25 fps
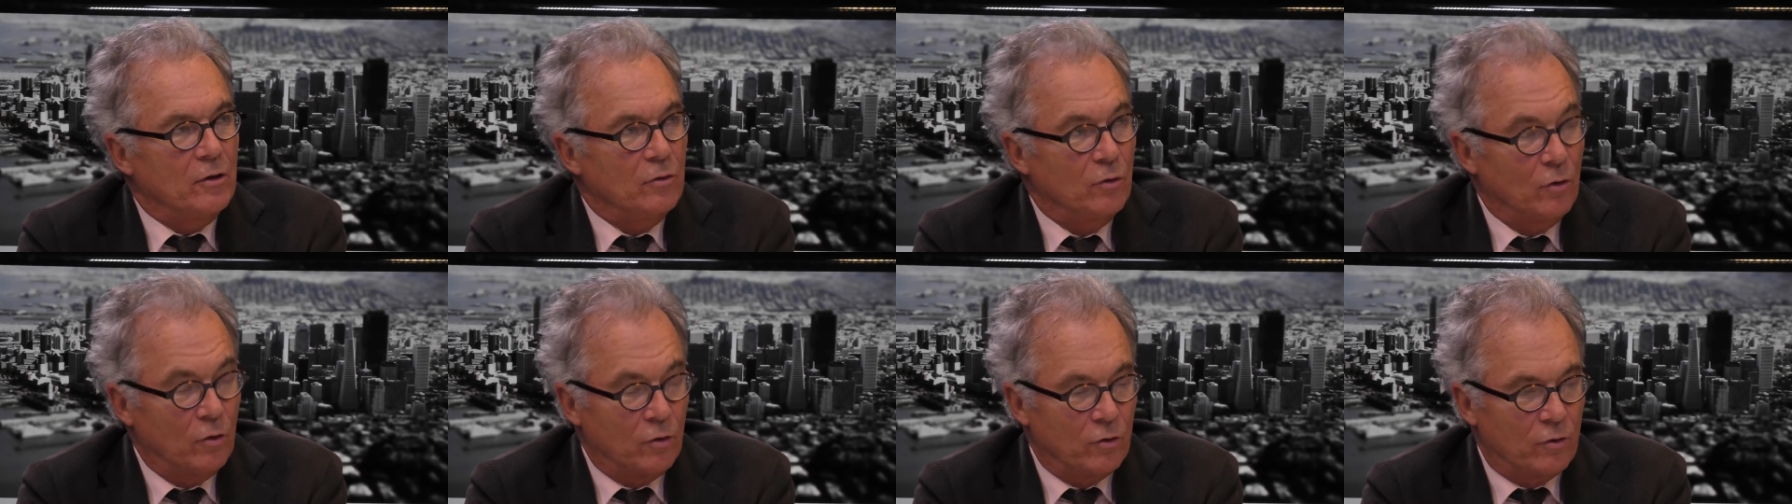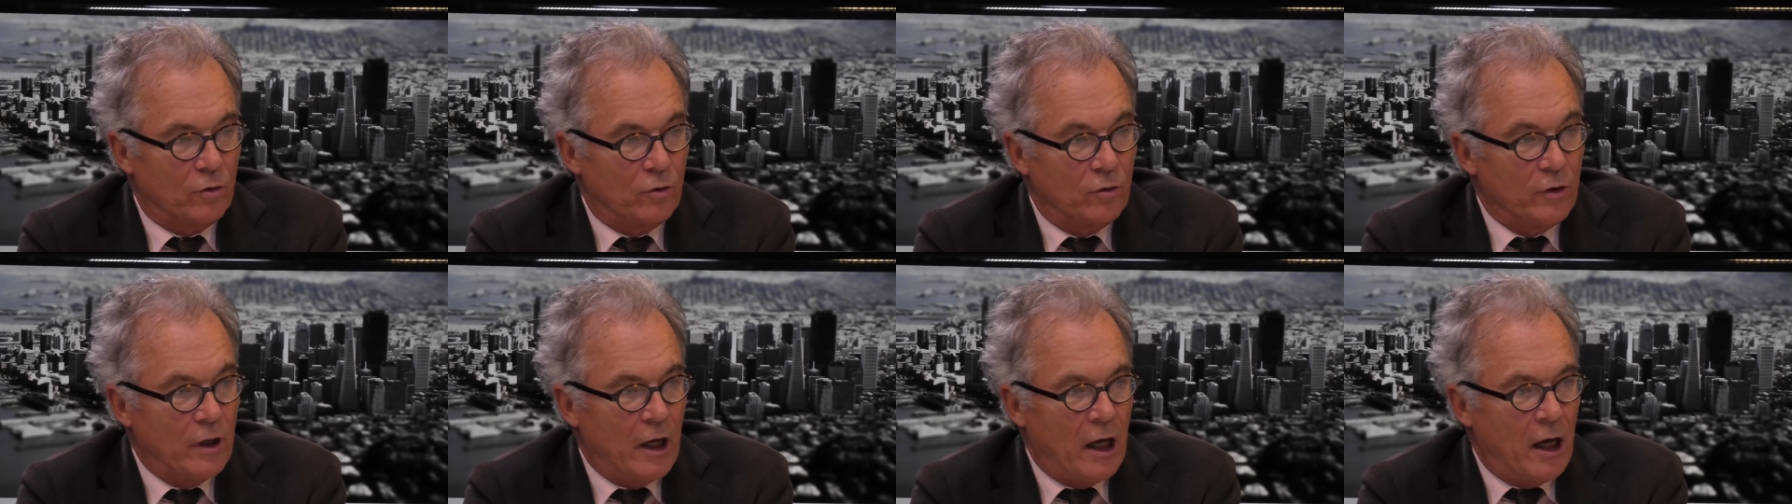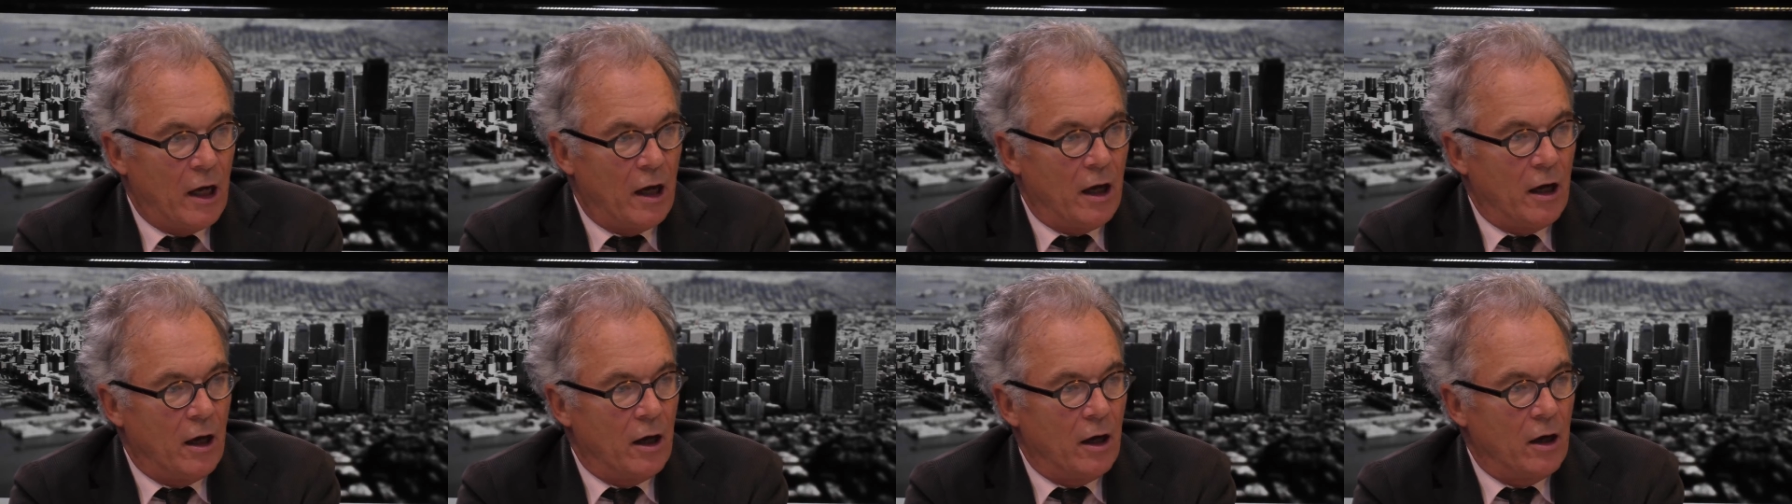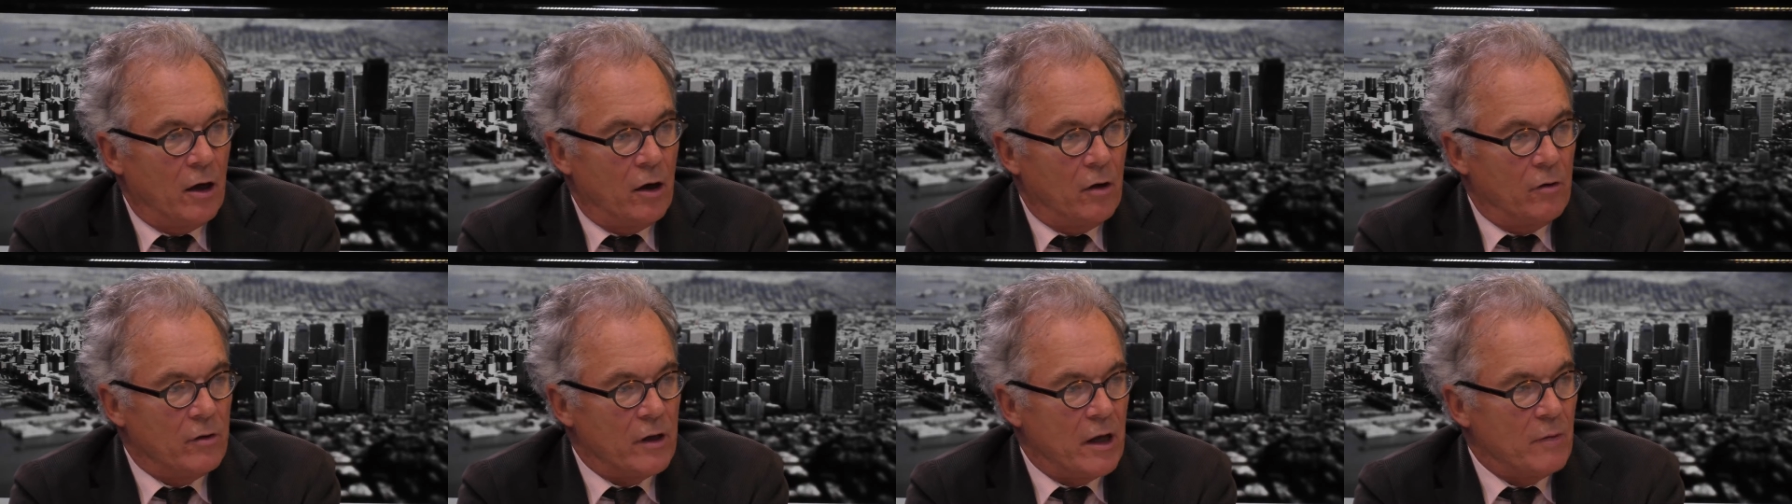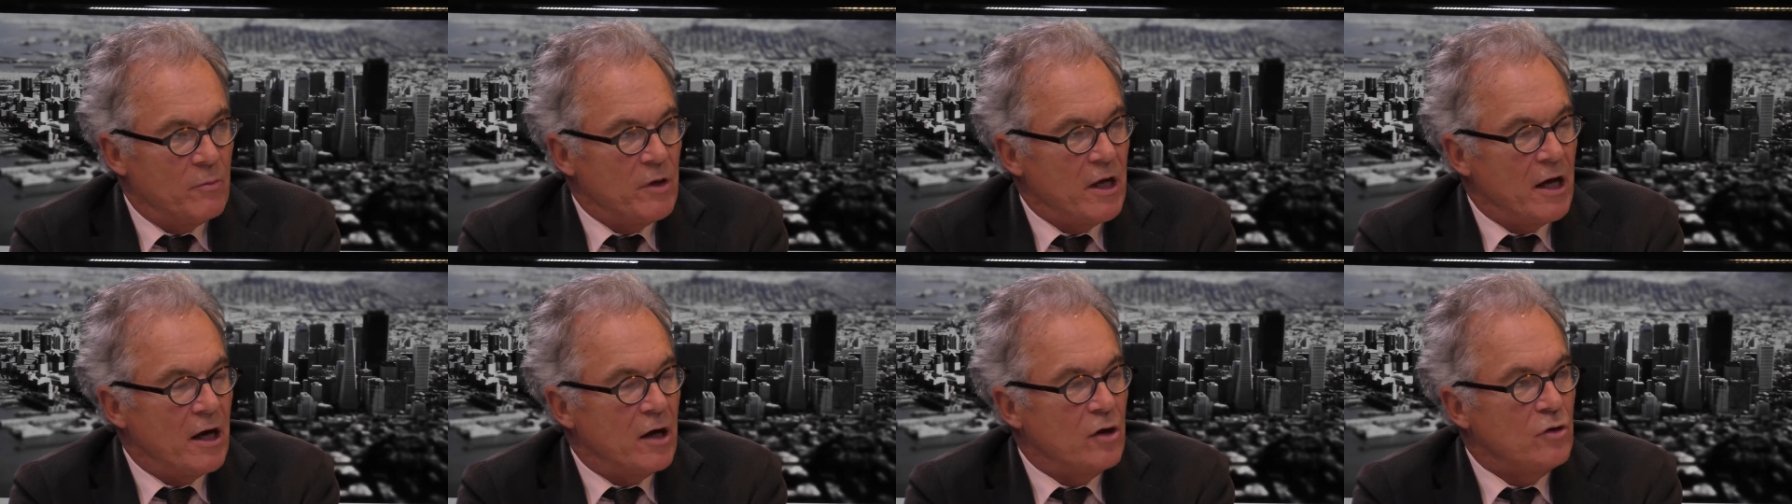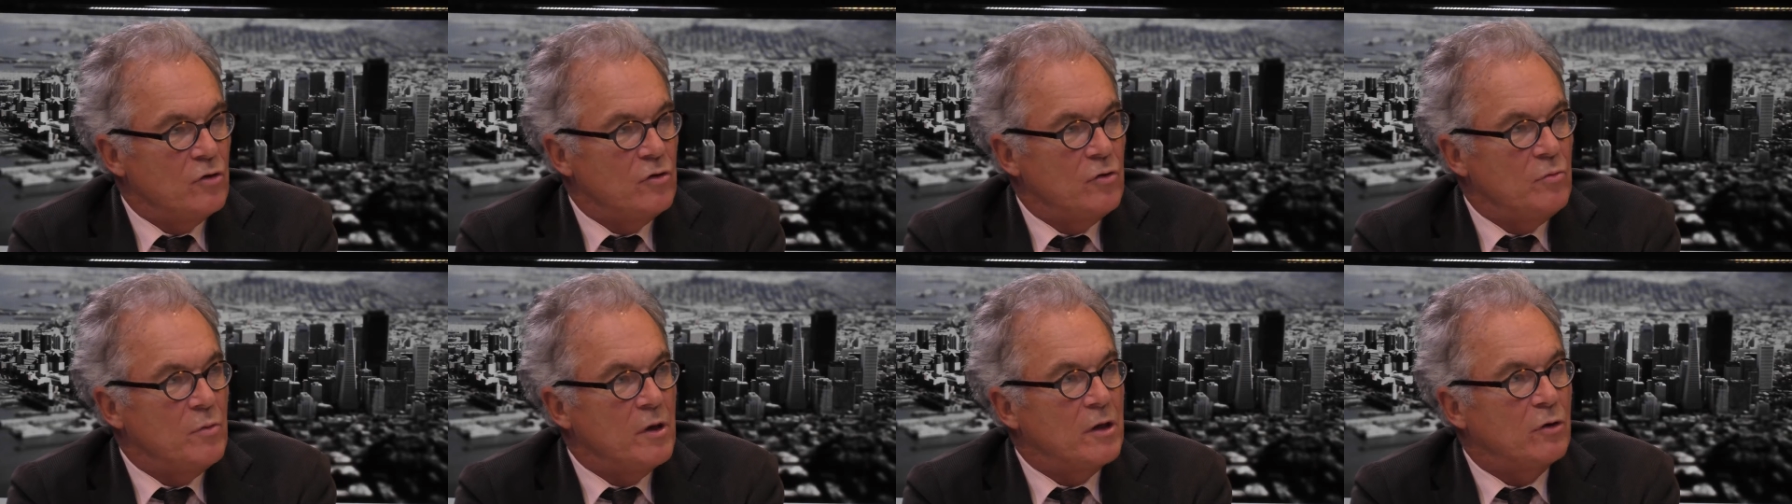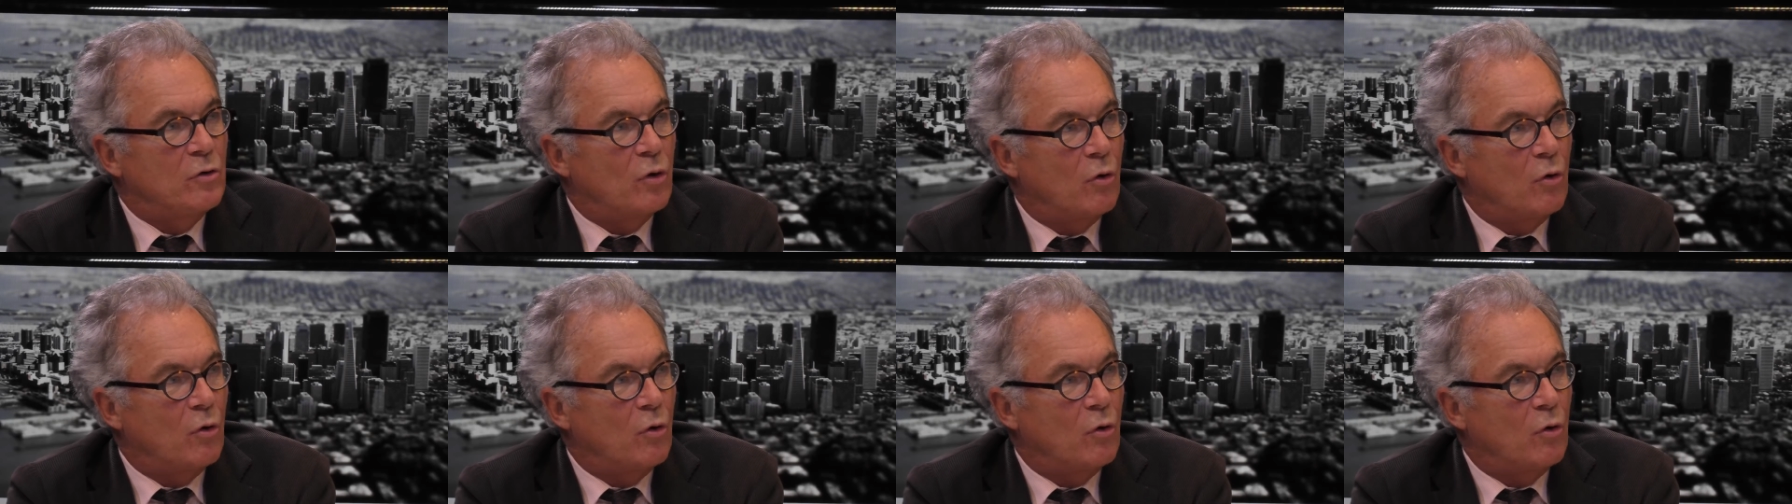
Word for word: Donc on a, on a, bien résumé